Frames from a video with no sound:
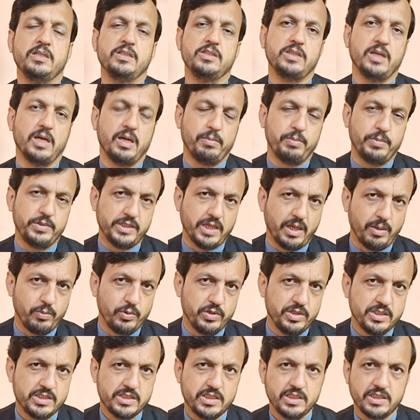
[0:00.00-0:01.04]
या पंजाब
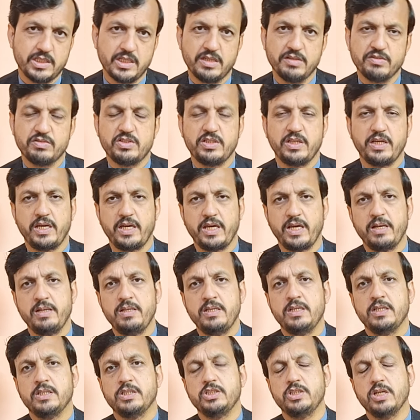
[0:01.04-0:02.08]
पुलिस की तरफ से है
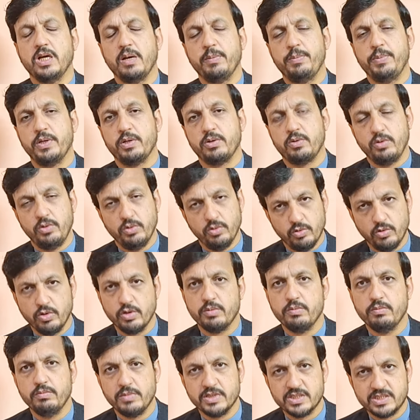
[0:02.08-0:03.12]
या फिर कोई
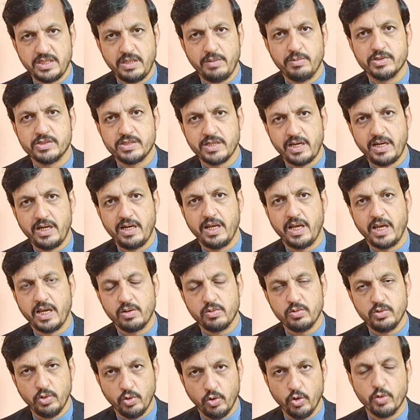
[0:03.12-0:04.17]
और मसले मसाइल हैं
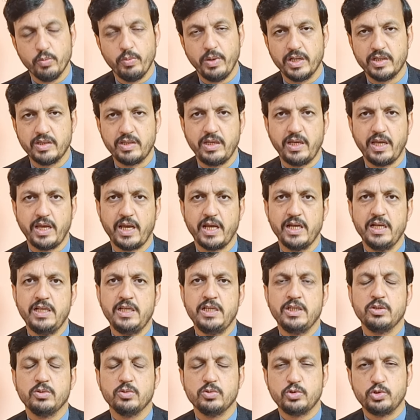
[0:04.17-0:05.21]
कोई और बातें हैं
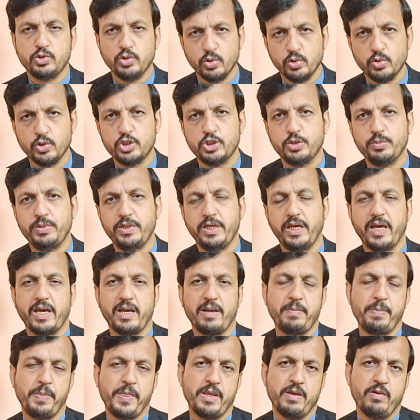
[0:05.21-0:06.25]
तो जो कुछ भी हैं
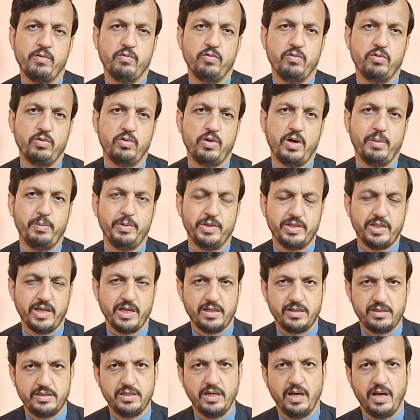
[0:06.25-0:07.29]
वो अभी
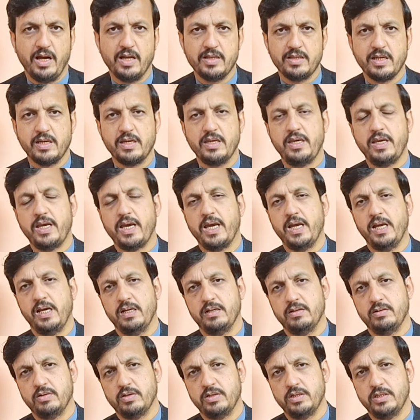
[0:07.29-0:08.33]
तक यहाँ तक ही है
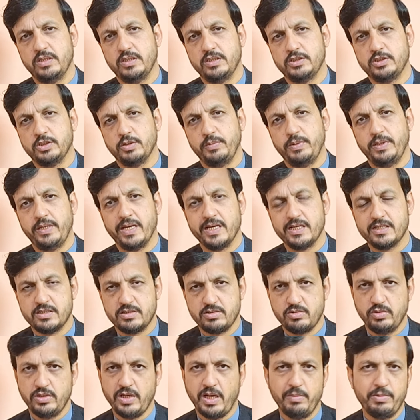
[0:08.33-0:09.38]
और जब भी नेक्स्ट
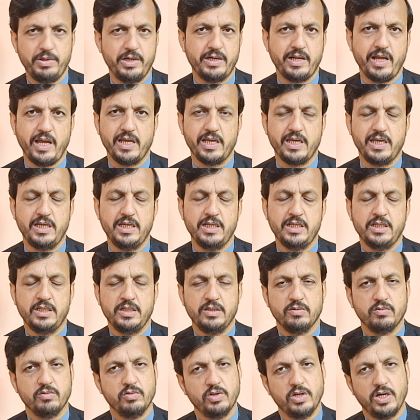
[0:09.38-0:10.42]
कोई अपडेट आएगी
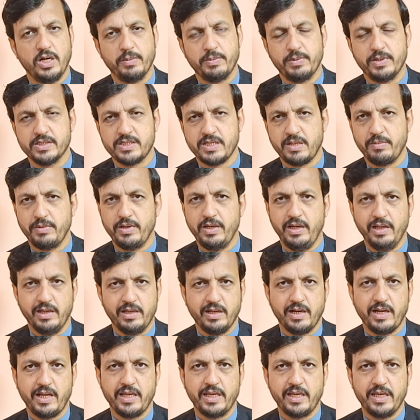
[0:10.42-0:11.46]
वो आपके सामने
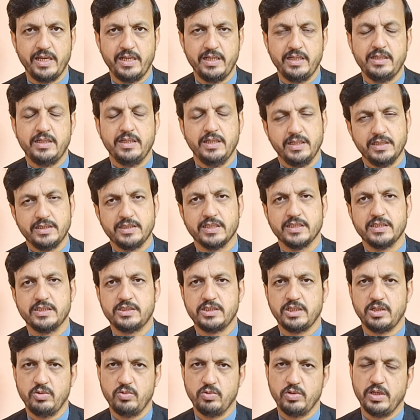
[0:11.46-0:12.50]
लेकर आएंगे इजाज़त
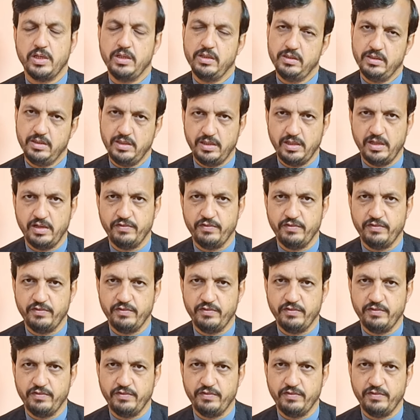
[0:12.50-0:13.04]
चाहूँगा अल्लाह